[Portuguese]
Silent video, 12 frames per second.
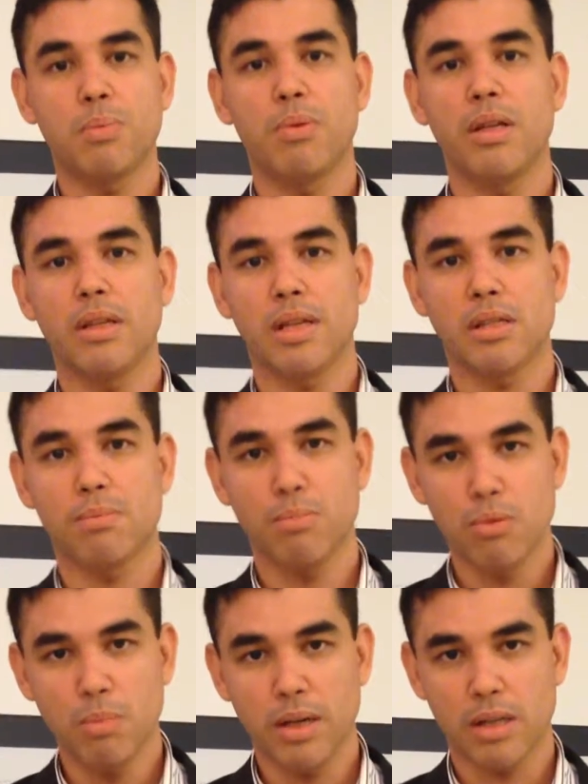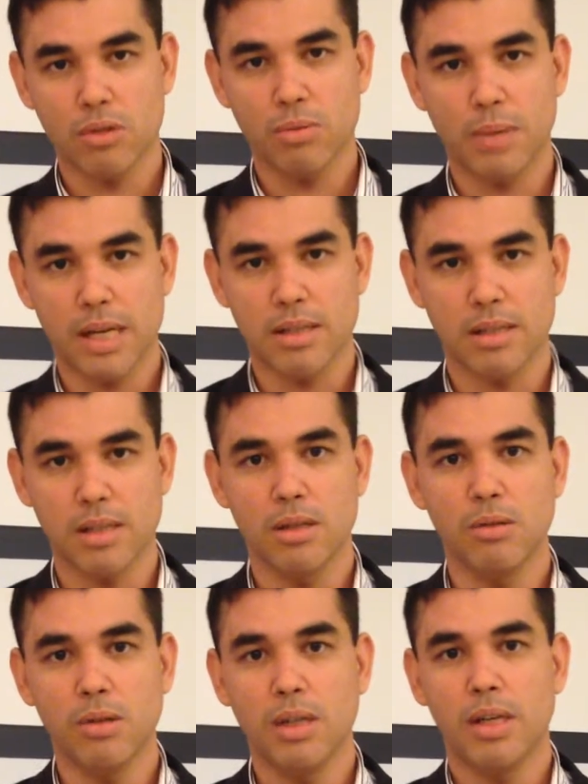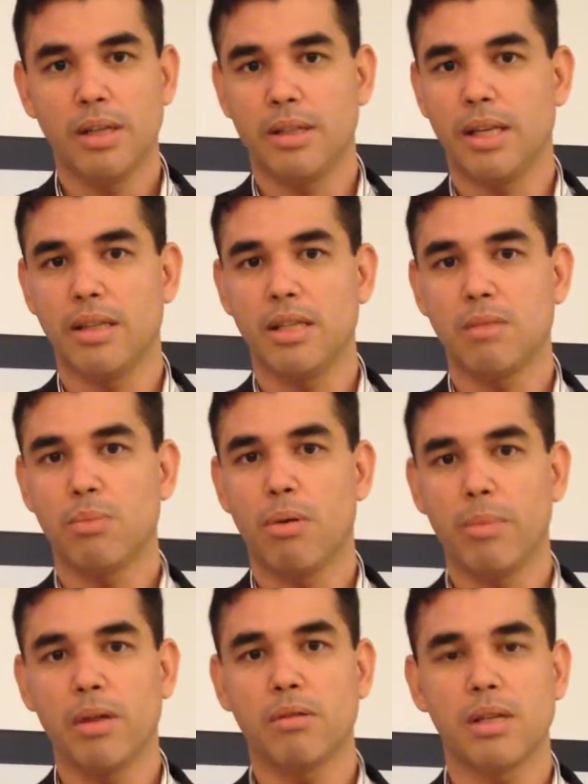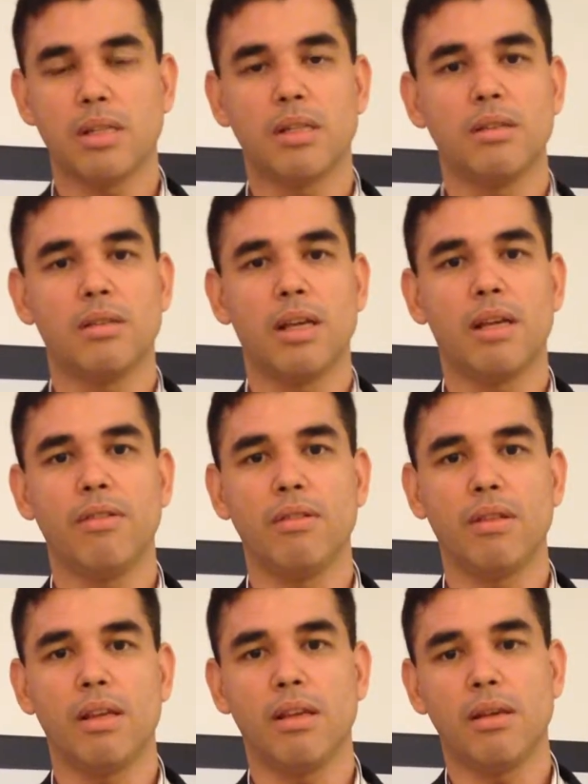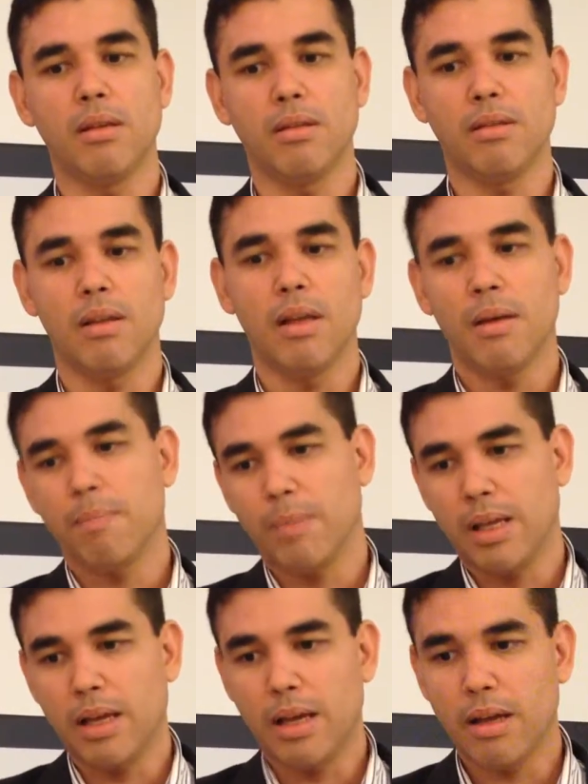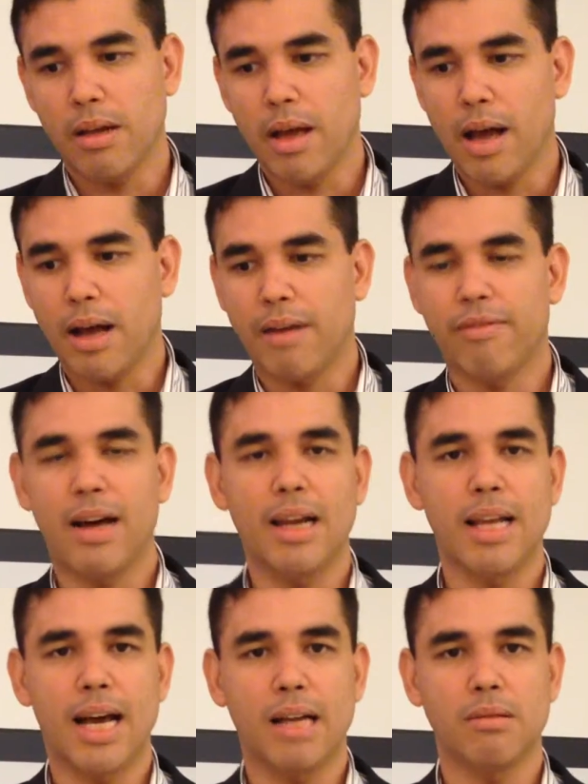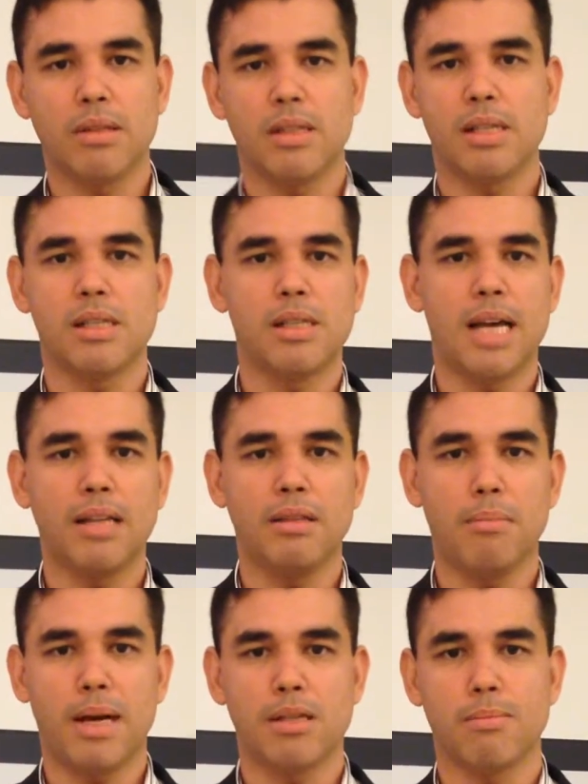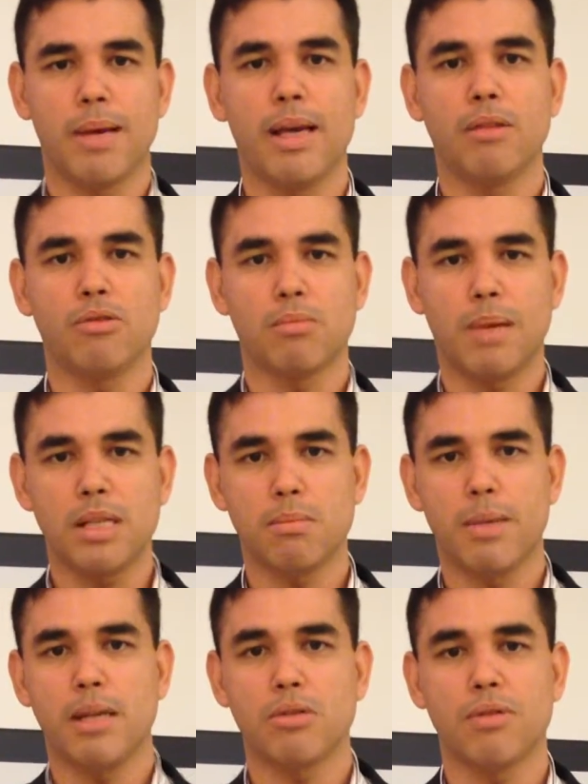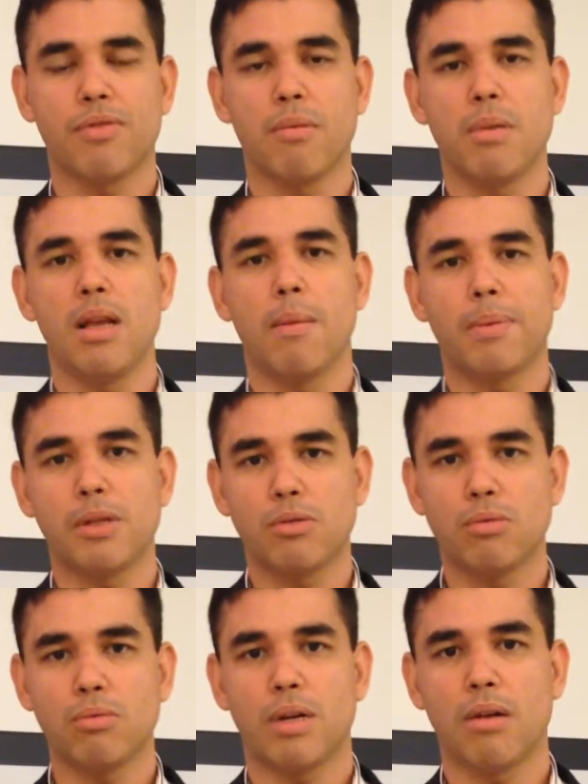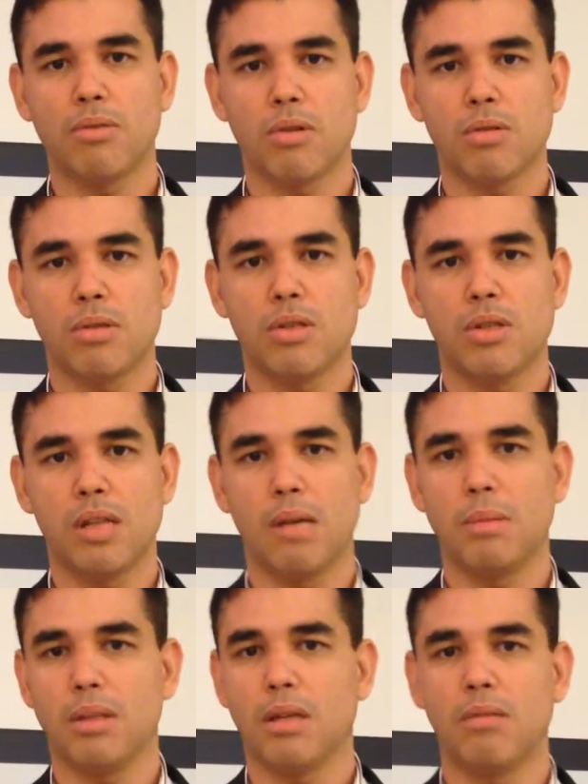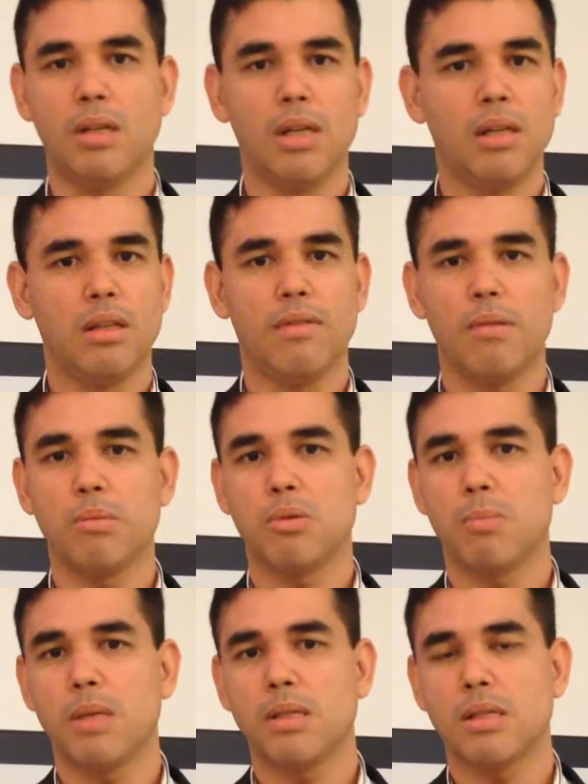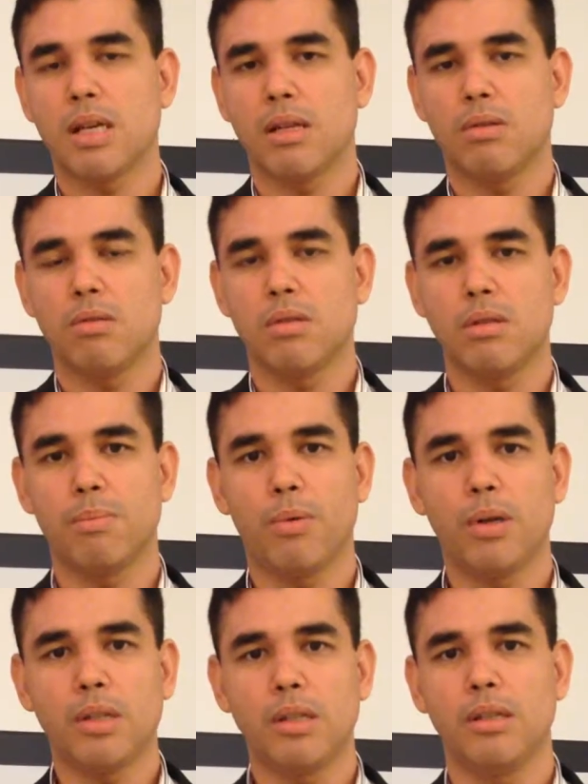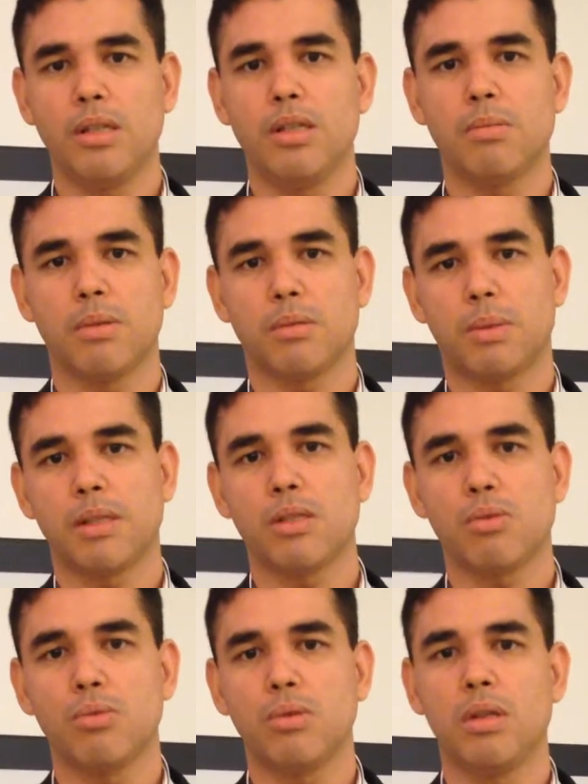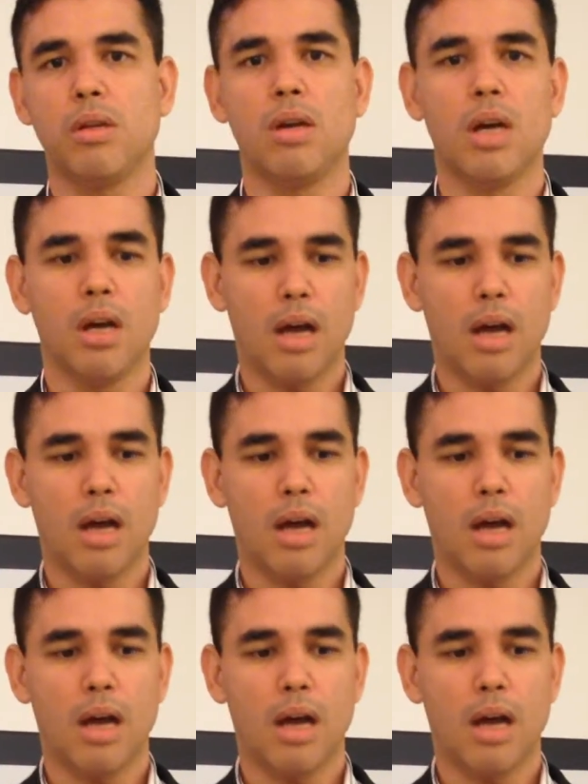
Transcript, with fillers: as políticas públicas do Brasil, né, nesse momento que a gente tem, tem né, avaliado a necessidade de mais médicos, mais médicos de família para estruturar o nosso sistema. Então, tivemos mesas redondas importantíssimas para discutir